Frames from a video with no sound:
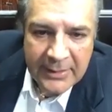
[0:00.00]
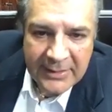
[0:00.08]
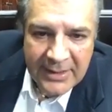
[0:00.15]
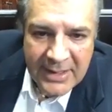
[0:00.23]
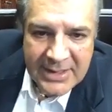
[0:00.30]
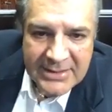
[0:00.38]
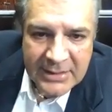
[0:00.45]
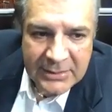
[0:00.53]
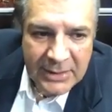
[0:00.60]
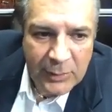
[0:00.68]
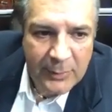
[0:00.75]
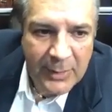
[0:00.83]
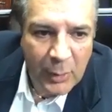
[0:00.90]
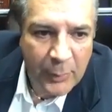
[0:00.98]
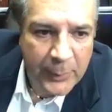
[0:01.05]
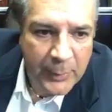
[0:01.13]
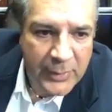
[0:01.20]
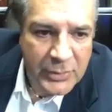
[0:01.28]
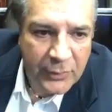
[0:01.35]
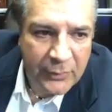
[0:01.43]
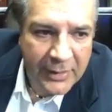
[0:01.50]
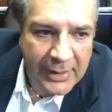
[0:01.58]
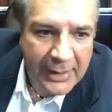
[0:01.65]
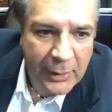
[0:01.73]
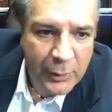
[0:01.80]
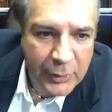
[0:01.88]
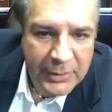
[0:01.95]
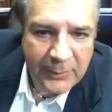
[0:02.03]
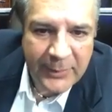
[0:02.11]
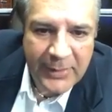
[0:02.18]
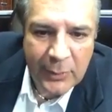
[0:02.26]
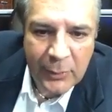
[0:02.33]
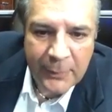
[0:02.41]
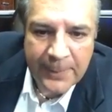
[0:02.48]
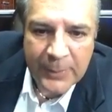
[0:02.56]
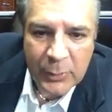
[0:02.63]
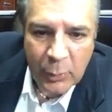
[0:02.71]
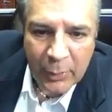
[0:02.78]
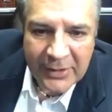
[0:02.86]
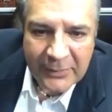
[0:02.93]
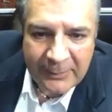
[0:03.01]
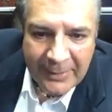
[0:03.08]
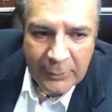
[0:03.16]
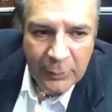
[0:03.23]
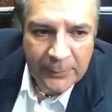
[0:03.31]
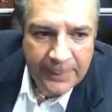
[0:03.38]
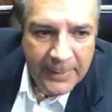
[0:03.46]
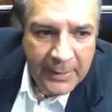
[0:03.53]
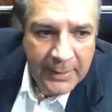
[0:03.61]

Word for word: Y en ese sentido mi compromiso fue claro. Yo te pido tu respaldo.